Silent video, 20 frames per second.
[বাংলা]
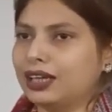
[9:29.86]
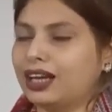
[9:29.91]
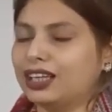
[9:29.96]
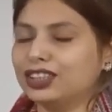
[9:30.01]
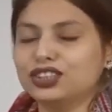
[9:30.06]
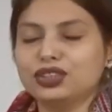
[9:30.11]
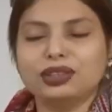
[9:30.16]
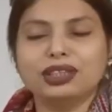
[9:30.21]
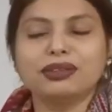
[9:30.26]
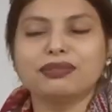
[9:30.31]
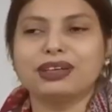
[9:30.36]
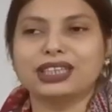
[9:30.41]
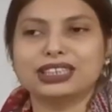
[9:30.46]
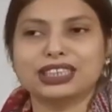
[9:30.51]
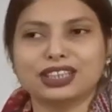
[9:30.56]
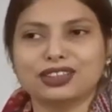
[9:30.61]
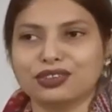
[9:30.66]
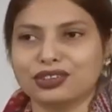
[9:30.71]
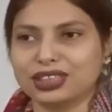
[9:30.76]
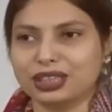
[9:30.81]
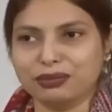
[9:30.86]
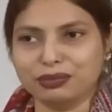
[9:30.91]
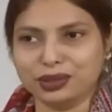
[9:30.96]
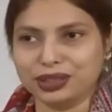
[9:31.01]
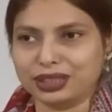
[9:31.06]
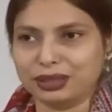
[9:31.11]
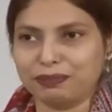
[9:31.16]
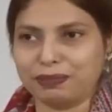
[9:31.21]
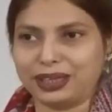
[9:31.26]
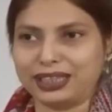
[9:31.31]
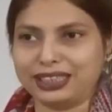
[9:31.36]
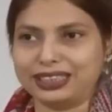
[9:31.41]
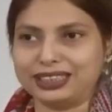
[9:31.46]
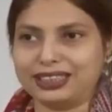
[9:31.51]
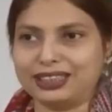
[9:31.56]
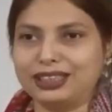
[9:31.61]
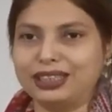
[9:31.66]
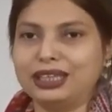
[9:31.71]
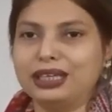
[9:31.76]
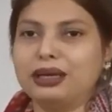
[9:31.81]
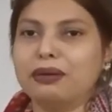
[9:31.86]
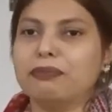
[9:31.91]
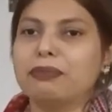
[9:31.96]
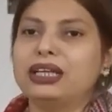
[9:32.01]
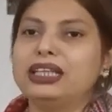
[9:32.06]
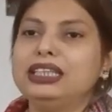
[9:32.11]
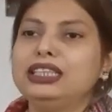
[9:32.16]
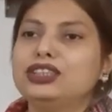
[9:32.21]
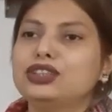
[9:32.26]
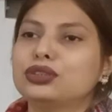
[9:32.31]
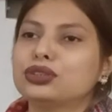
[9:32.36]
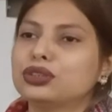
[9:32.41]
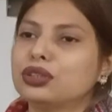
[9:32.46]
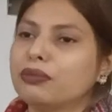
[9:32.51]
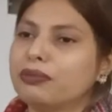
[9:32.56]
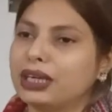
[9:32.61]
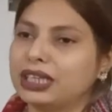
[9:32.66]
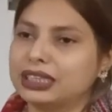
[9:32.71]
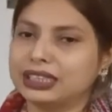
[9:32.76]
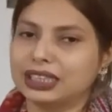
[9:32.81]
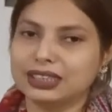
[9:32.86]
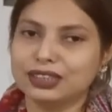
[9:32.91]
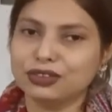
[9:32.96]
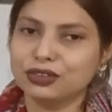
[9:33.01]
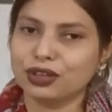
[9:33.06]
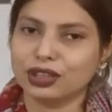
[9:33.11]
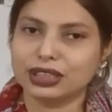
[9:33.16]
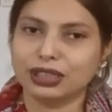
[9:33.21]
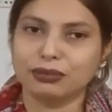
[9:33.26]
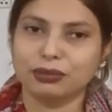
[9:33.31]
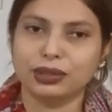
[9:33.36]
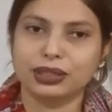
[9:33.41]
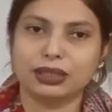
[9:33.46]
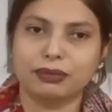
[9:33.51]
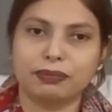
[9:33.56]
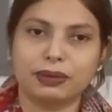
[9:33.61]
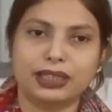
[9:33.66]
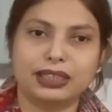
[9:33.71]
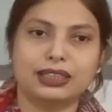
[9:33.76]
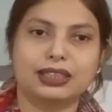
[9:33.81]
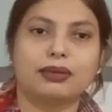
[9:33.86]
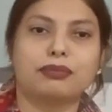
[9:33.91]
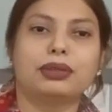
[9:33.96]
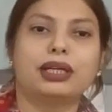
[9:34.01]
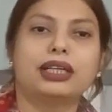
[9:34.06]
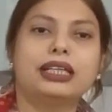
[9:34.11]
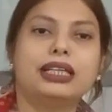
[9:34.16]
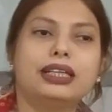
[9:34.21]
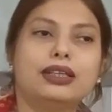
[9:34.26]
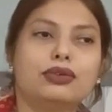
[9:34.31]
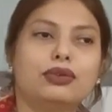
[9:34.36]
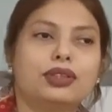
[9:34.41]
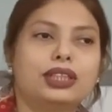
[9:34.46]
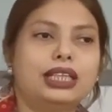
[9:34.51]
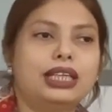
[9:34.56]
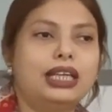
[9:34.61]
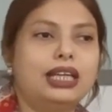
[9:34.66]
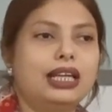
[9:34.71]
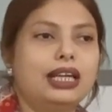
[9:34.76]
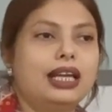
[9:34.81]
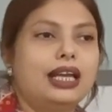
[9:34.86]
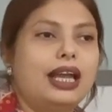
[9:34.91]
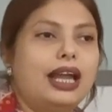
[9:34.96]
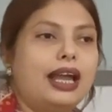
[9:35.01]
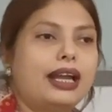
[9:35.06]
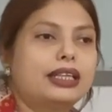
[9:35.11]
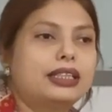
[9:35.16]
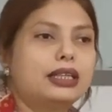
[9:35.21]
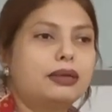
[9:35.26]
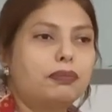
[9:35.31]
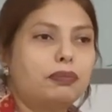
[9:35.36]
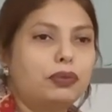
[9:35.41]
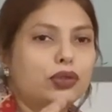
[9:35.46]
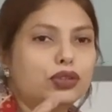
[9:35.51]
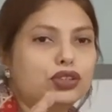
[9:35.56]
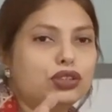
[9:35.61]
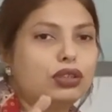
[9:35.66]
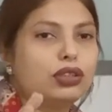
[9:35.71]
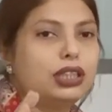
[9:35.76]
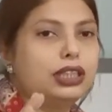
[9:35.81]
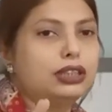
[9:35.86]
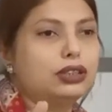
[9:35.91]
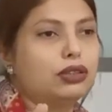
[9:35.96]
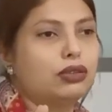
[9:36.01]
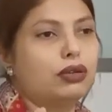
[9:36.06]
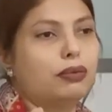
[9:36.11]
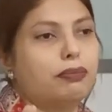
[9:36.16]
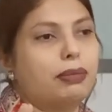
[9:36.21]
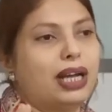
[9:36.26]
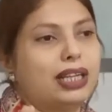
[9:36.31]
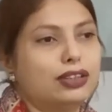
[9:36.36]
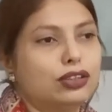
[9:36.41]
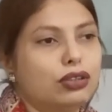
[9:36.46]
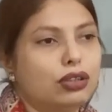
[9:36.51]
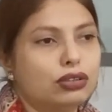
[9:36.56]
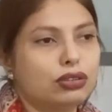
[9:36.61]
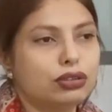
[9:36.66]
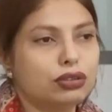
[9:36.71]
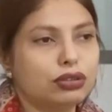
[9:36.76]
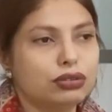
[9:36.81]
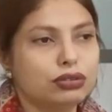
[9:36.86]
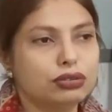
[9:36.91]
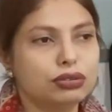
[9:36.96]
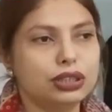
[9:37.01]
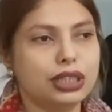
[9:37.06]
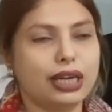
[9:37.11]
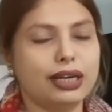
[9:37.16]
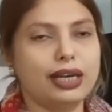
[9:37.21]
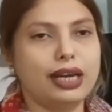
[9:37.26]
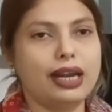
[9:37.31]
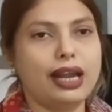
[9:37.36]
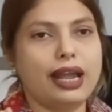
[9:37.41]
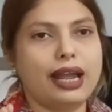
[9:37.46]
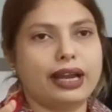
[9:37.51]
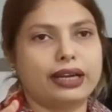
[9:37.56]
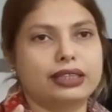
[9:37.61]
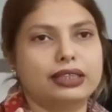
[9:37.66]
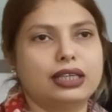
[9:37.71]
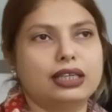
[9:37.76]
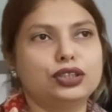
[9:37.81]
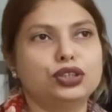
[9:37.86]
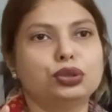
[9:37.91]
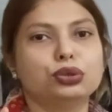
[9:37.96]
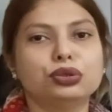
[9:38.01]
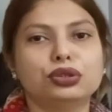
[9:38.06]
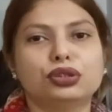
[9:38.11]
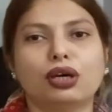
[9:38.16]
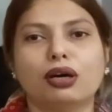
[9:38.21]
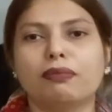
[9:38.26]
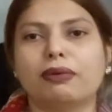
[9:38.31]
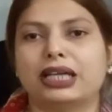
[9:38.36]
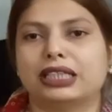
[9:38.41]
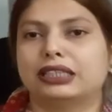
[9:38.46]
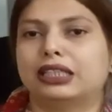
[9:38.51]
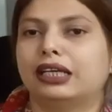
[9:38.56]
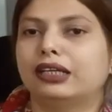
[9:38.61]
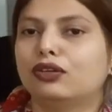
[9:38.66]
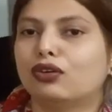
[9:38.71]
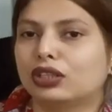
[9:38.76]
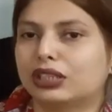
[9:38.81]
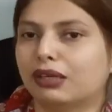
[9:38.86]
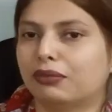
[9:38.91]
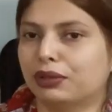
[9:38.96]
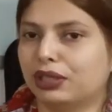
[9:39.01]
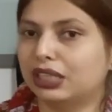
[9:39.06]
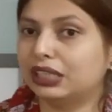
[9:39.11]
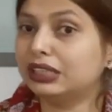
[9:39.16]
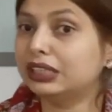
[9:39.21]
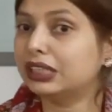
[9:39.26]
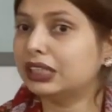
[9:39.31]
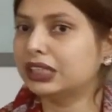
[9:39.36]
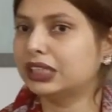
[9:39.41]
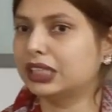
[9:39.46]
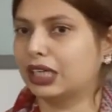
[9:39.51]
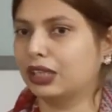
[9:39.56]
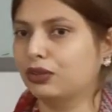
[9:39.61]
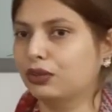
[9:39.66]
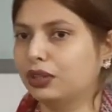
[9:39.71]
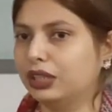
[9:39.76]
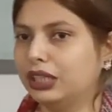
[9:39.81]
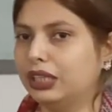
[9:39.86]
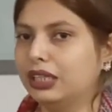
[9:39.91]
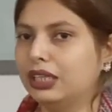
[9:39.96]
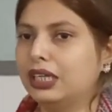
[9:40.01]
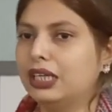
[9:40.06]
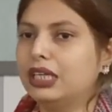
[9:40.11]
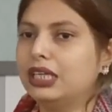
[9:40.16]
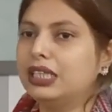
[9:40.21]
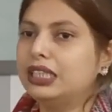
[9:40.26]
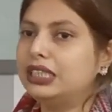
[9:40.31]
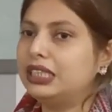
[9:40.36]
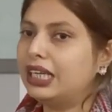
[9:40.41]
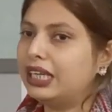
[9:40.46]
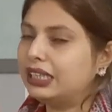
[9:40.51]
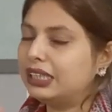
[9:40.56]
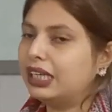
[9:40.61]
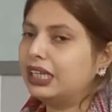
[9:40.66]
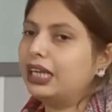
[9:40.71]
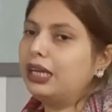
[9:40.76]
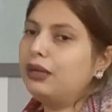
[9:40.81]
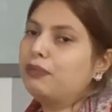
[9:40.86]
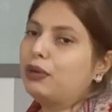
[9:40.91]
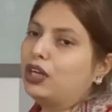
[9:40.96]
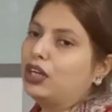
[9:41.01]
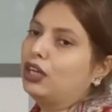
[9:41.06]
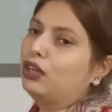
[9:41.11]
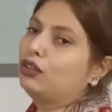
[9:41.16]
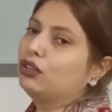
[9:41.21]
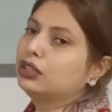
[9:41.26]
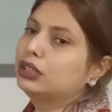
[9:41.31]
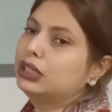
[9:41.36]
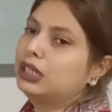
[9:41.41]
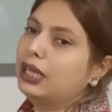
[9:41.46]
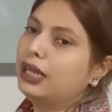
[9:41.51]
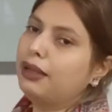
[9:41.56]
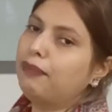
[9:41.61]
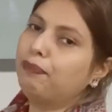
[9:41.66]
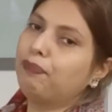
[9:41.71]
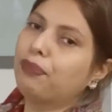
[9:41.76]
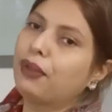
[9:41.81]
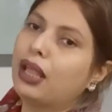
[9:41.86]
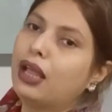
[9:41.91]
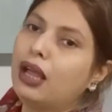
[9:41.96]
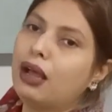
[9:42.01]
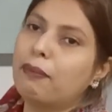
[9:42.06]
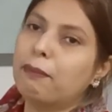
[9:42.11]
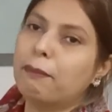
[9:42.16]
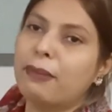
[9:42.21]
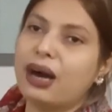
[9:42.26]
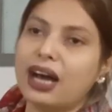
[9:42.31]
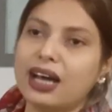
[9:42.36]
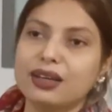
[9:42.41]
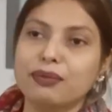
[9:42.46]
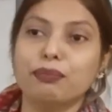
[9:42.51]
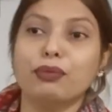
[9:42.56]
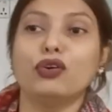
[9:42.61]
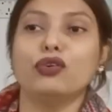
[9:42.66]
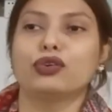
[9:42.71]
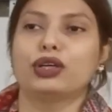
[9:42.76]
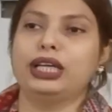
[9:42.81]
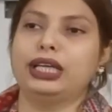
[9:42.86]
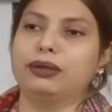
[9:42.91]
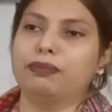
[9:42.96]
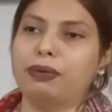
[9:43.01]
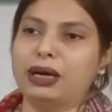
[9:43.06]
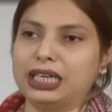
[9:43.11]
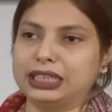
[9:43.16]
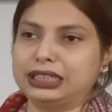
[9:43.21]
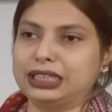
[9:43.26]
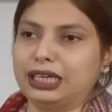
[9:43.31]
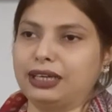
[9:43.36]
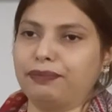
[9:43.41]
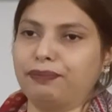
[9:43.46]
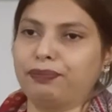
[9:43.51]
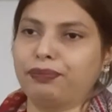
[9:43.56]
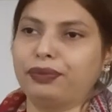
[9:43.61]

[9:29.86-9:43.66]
আঞ্চলিক ভাষায় কথা বলতে পারি না বা নিজস্ব ভাষাতেও কথা বলতে পারি না আমরা কি করি একটা প্রচলিত মানদণ্ড অনুসারে একটা শুদ্ধ ভাষায় কথা বলার চেষ্টা করি সেটাকেই বলা হচ্ছে মানমৌখিক ভাষা